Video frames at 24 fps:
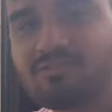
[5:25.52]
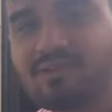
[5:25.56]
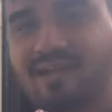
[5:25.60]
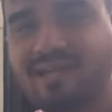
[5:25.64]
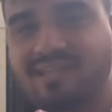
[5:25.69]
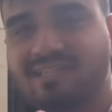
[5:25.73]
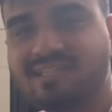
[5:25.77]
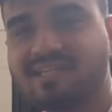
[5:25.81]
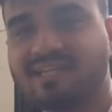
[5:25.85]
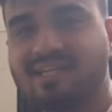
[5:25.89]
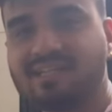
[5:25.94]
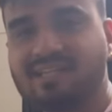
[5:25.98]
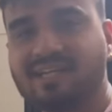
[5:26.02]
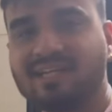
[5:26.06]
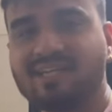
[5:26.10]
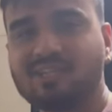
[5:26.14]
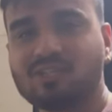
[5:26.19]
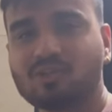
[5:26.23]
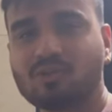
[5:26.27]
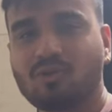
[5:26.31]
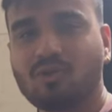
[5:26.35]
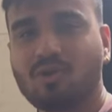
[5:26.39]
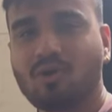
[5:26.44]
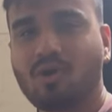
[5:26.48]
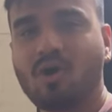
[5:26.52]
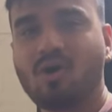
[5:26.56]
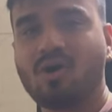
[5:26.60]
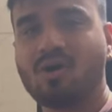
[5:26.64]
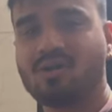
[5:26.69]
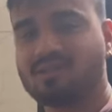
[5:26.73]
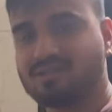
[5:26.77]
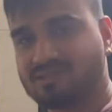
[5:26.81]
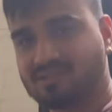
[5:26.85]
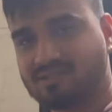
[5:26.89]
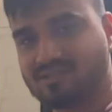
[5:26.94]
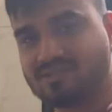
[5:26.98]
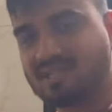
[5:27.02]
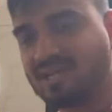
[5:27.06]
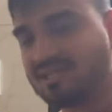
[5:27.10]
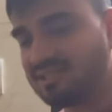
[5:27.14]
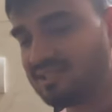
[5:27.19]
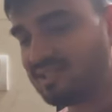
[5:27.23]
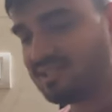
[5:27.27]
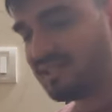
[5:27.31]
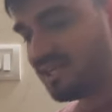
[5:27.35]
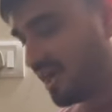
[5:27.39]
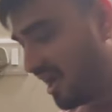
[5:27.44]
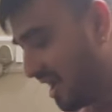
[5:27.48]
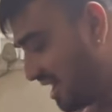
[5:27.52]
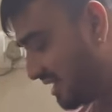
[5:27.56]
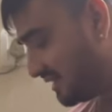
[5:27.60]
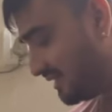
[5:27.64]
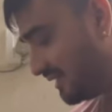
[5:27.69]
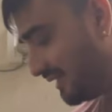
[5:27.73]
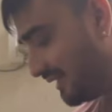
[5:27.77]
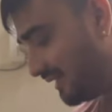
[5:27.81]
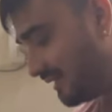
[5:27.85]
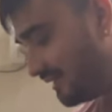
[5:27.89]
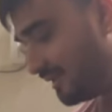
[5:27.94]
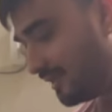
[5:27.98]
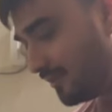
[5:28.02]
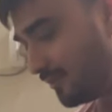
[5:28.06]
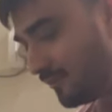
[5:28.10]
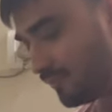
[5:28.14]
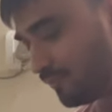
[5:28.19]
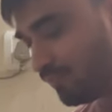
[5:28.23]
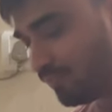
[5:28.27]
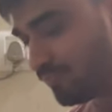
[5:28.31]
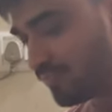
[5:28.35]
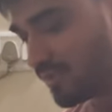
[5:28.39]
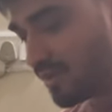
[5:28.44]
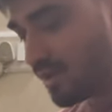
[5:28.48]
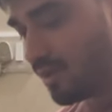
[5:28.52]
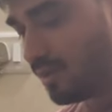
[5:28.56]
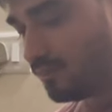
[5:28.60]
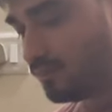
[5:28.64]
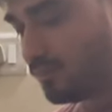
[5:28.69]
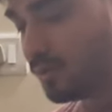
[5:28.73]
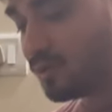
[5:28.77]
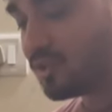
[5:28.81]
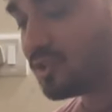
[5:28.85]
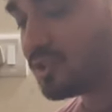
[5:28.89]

राइस के टेस्ट को और ज़्यादा निखारने के लिए हम लोग